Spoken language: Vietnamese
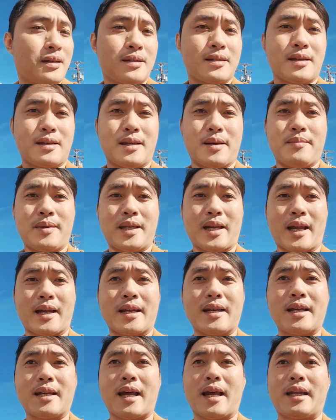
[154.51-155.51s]
sở dĩ mình đăng
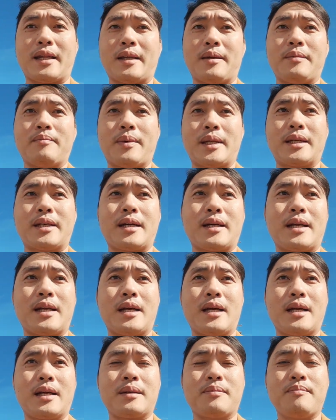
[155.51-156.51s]
ký cái này thì mình có
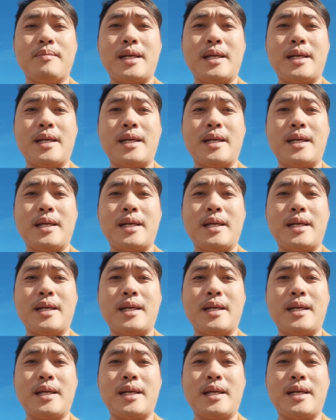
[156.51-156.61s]
nghe,